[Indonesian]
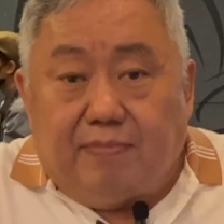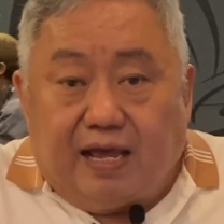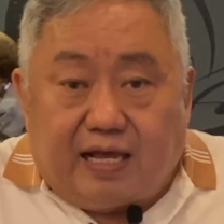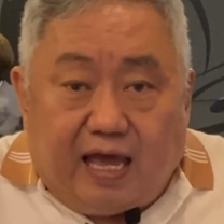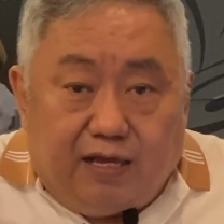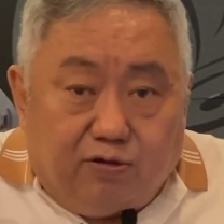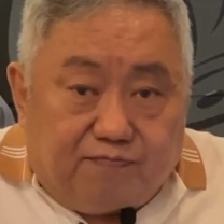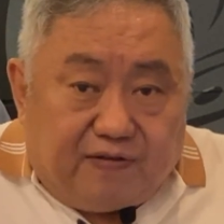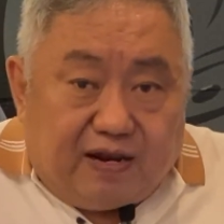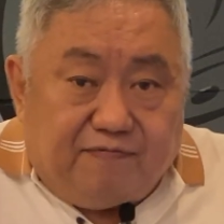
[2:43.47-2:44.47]
mereka
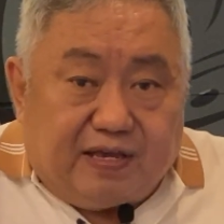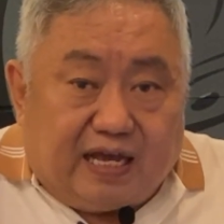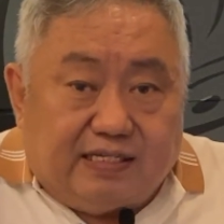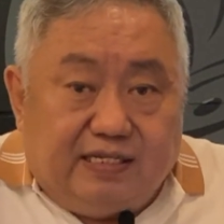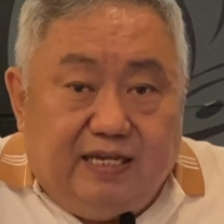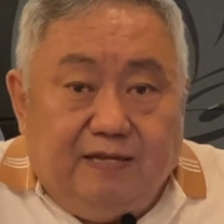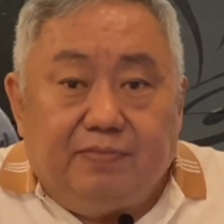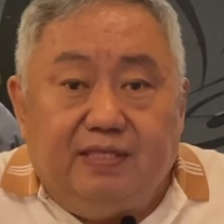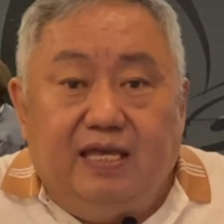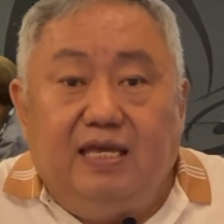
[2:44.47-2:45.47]
ikut verifikasi
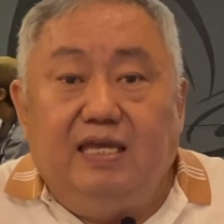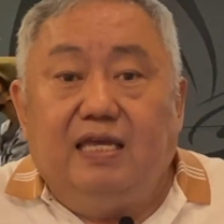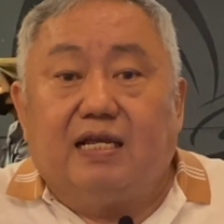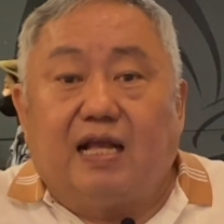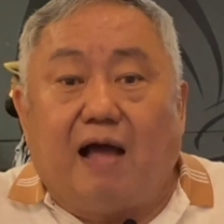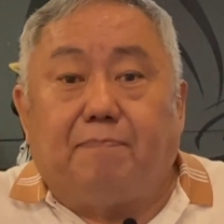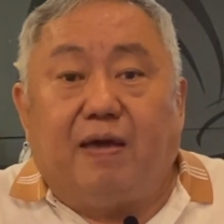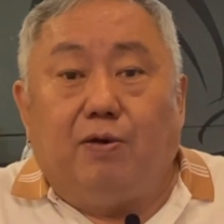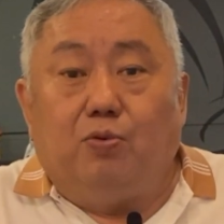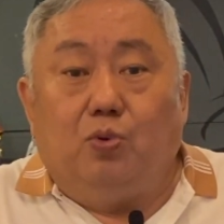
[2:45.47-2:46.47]
di
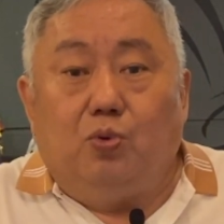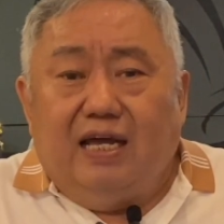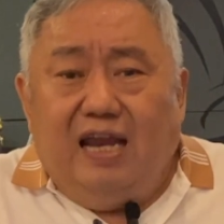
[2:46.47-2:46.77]
KPU.